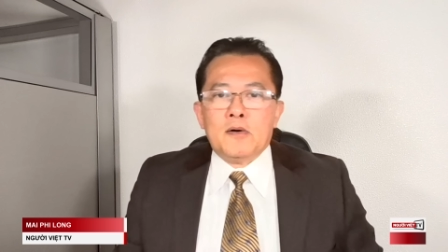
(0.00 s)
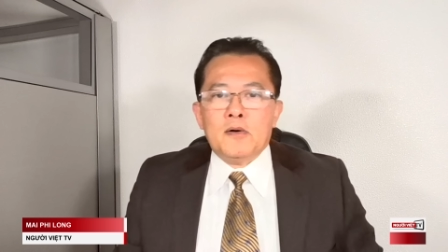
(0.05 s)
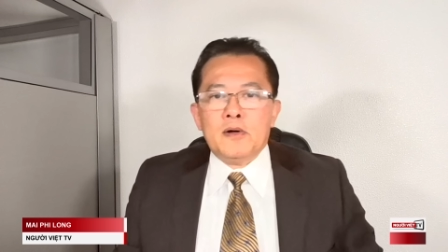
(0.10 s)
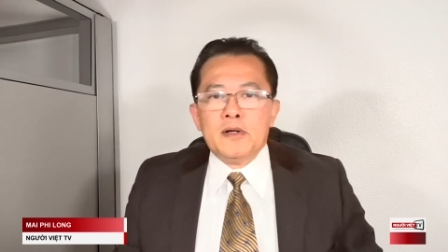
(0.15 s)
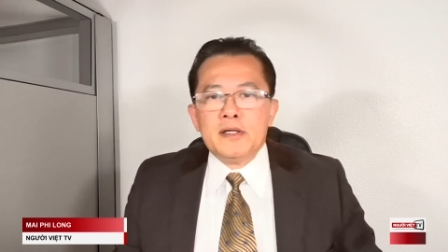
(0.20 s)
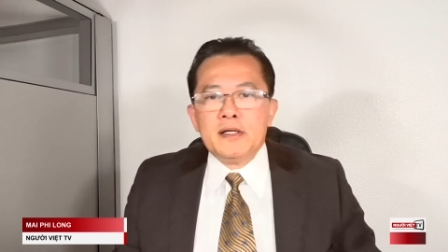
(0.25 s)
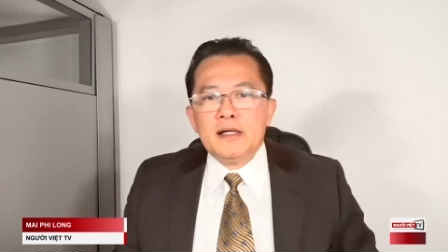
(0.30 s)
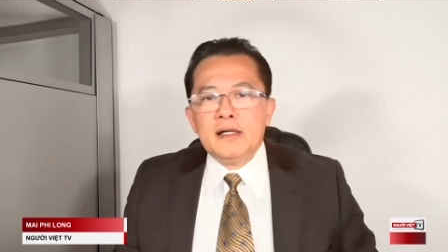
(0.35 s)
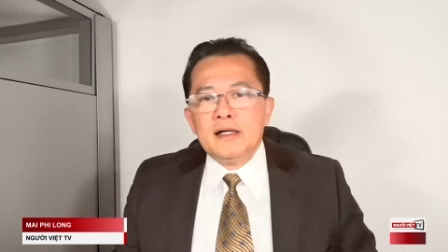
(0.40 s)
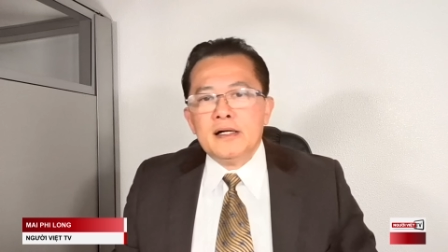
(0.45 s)

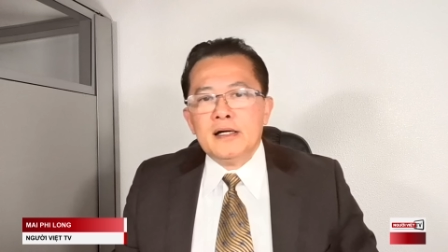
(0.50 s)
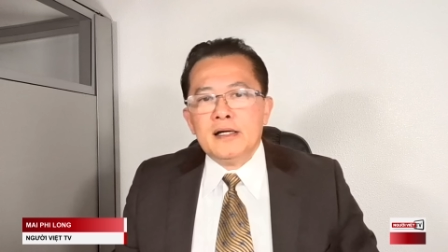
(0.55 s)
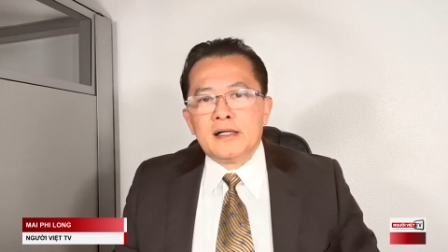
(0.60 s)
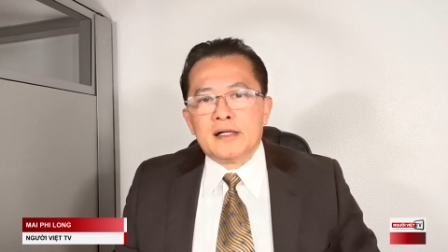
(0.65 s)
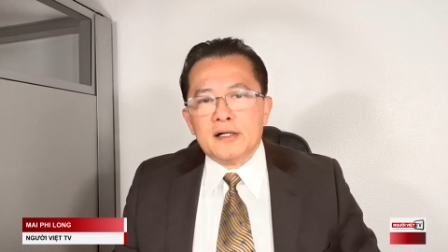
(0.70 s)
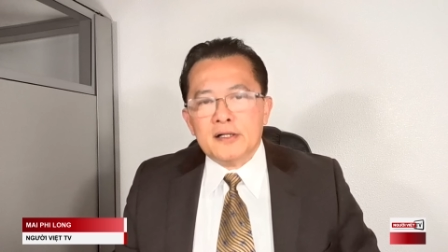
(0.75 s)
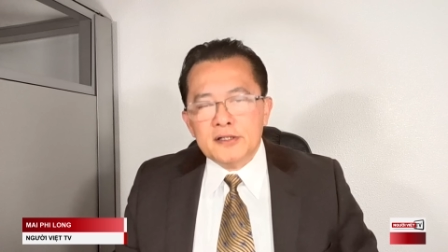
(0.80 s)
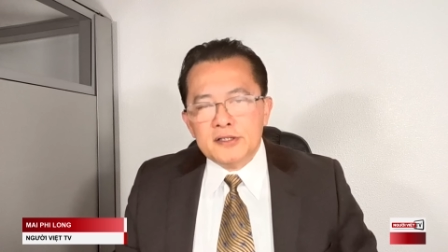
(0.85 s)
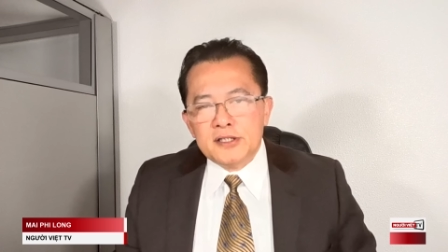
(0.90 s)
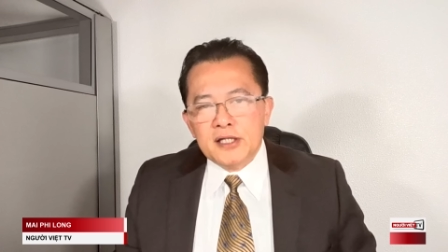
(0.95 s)
của những người
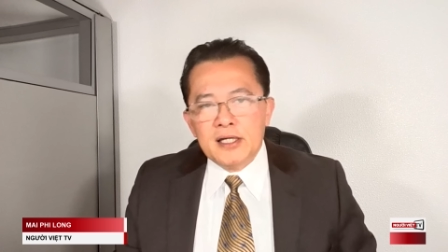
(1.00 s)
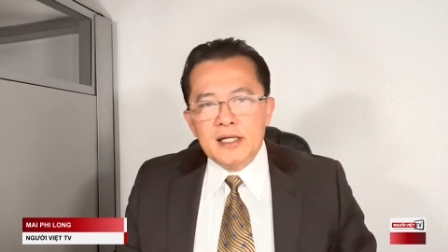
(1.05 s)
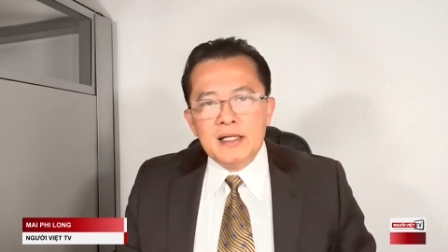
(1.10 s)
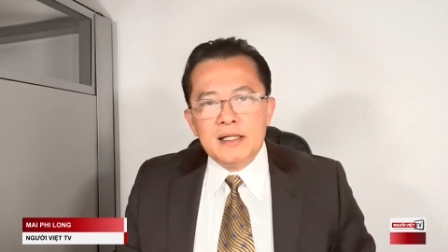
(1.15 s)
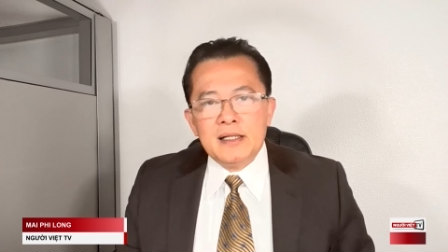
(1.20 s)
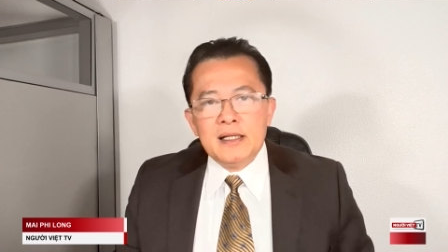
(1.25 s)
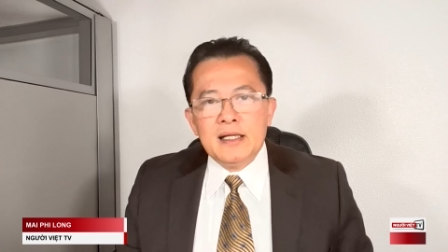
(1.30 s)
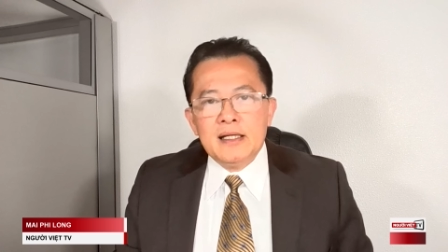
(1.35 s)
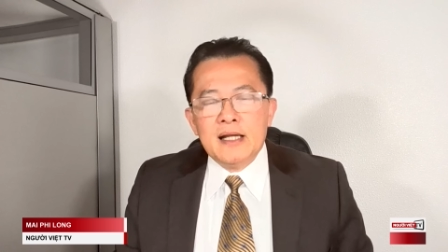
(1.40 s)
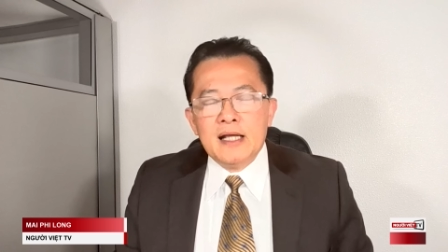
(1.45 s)
cử
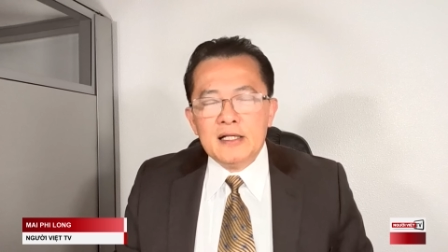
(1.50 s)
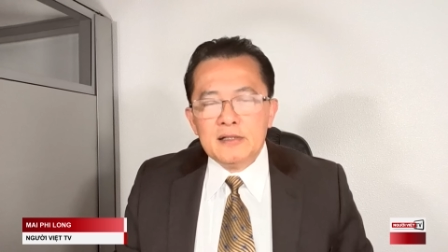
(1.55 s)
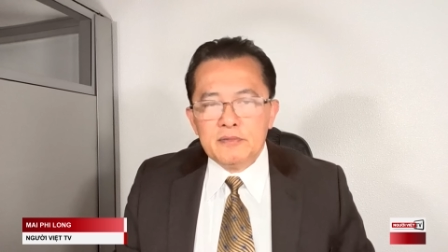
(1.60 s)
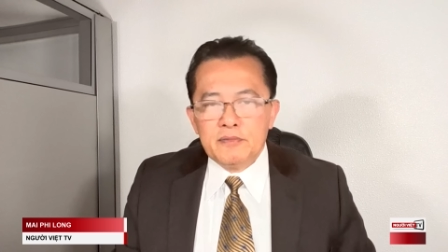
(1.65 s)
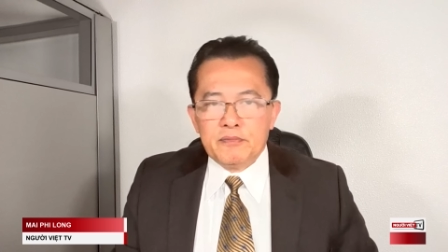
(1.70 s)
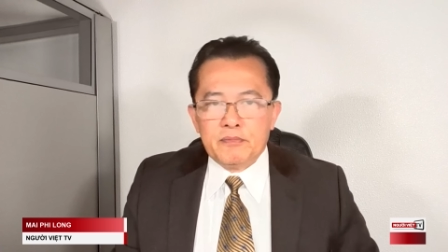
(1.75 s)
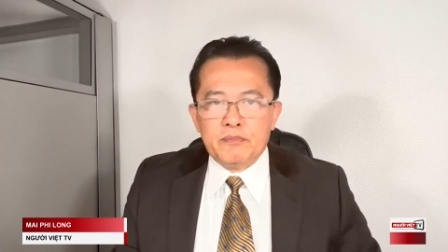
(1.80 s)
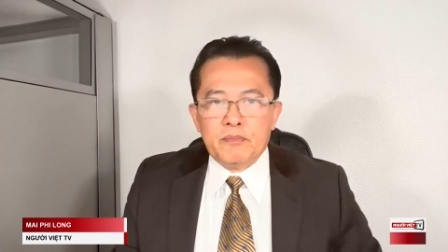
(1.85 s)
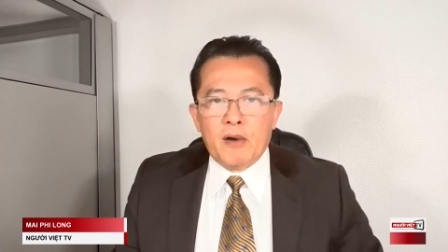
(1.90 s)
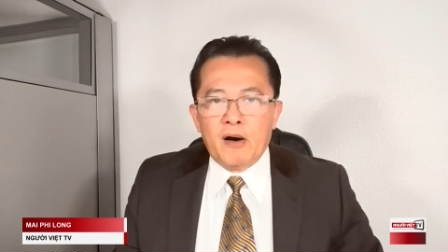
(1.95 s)
tri đi
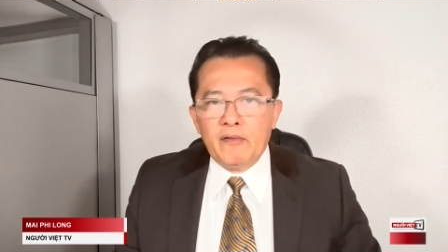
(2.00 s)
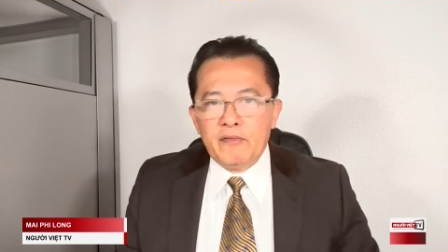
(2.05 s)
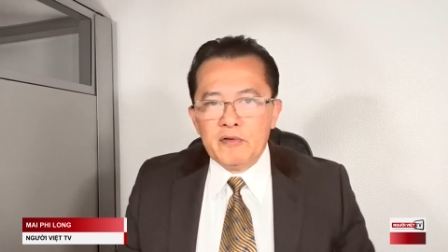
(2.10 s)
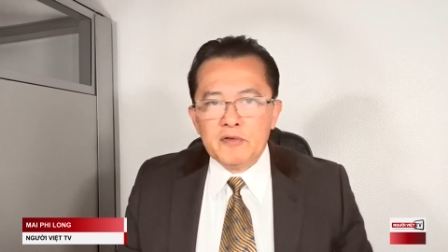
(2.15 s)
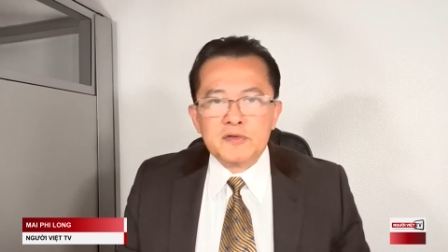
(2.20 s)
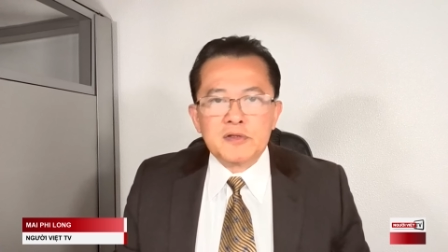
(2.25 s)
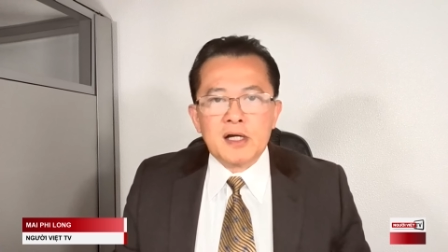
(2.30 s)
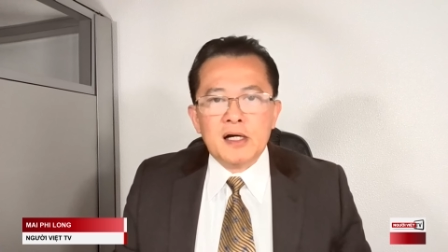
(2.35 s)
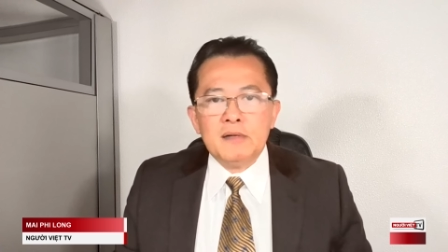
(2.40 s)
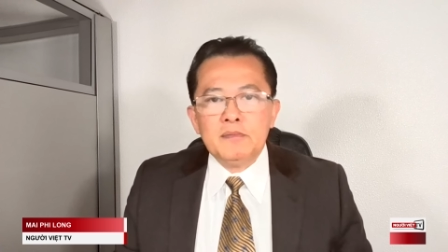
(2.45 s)
đến bỏ
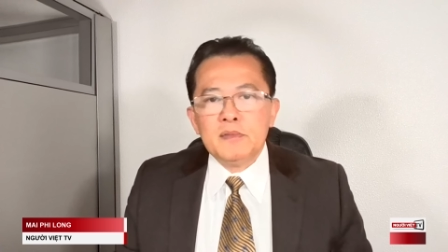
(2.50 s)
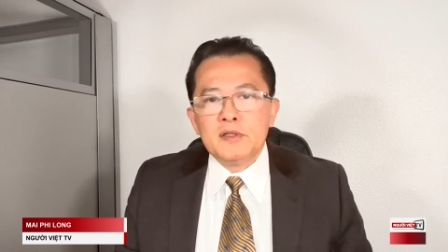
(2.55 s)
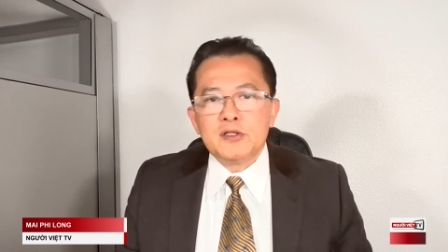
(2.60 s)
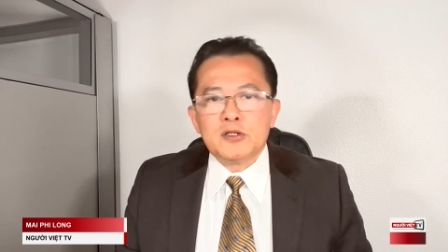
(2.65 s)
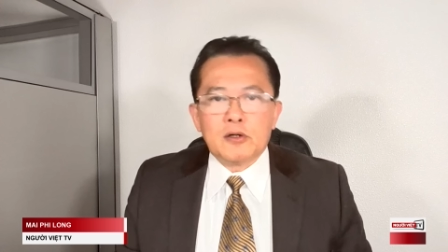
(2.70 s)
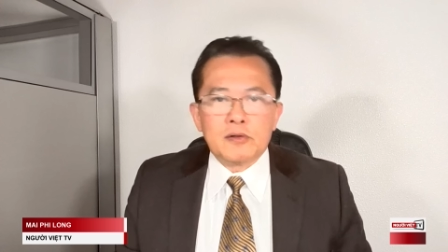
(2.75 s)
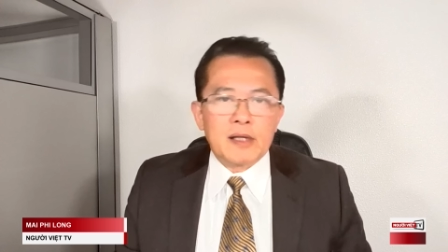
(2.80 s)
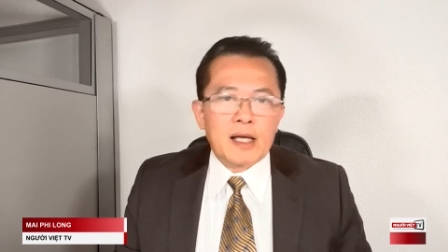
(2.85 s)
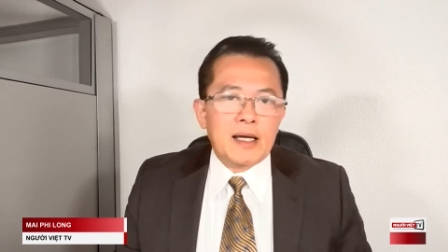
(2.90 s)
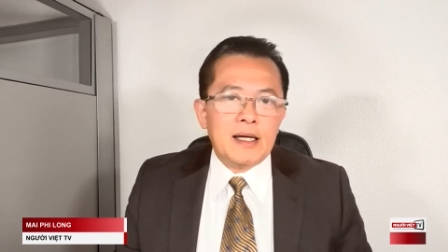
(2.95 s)
phiếu sớm nó
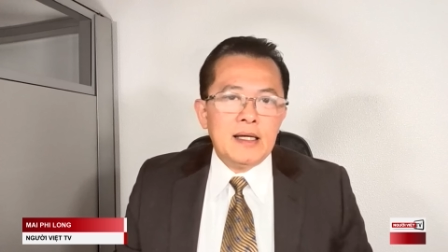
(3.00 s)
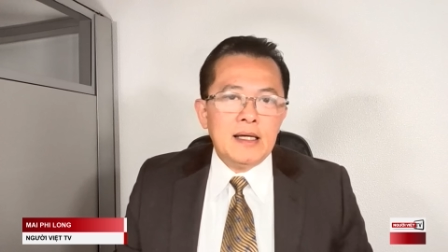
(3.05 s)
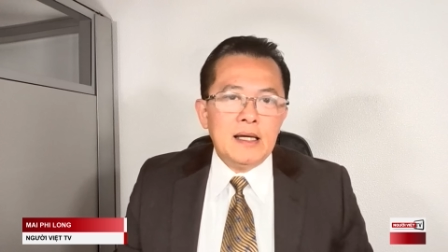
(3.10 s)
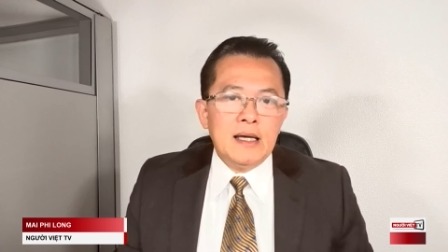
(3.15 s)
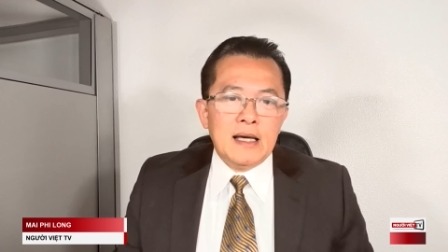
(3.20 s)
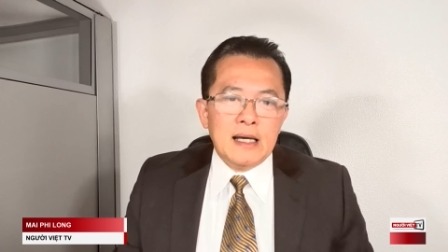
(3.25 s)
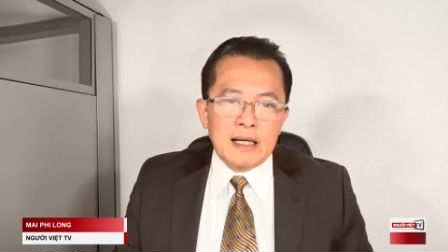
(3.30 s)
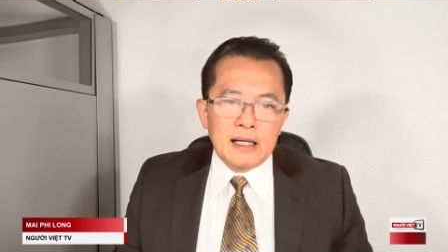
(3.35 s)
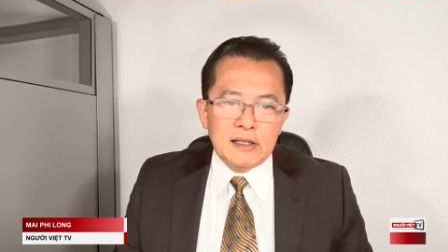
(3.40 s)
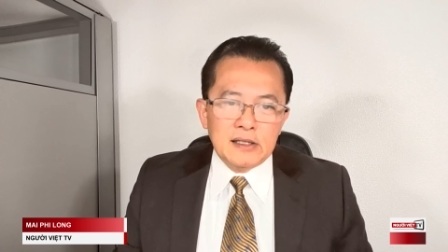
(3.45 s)
cho thấy
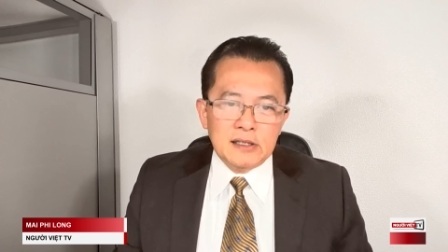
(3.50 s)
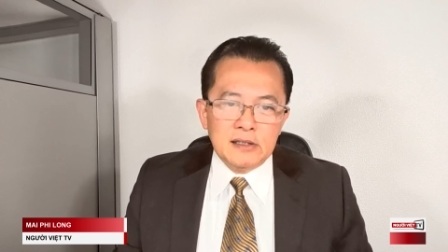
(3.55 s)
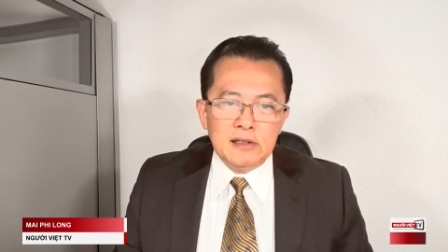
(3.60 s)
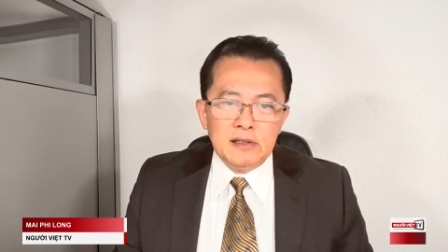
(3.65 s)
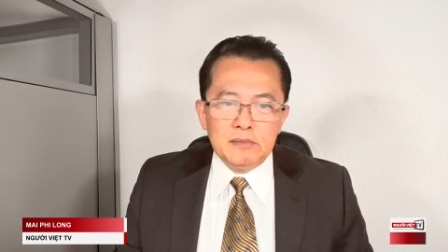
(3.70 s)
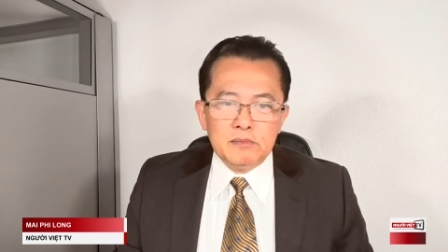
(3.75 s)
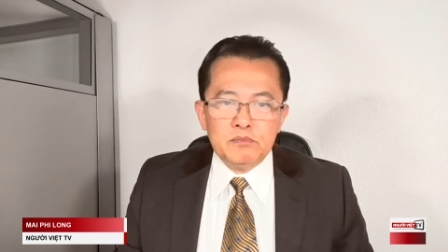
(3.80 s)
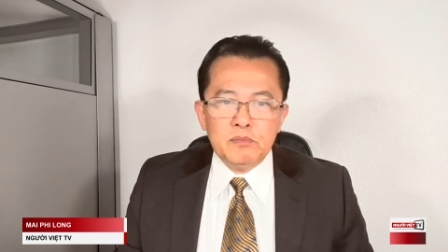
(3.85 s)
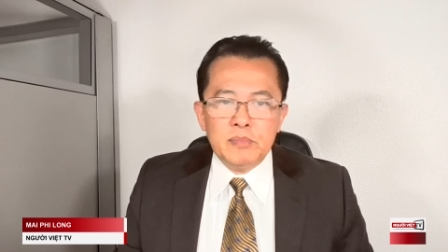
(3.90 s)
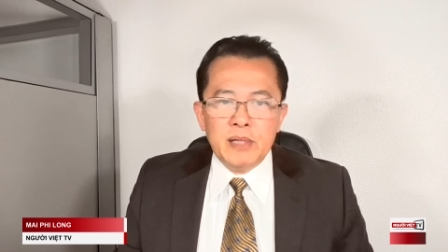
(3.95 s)
cái sự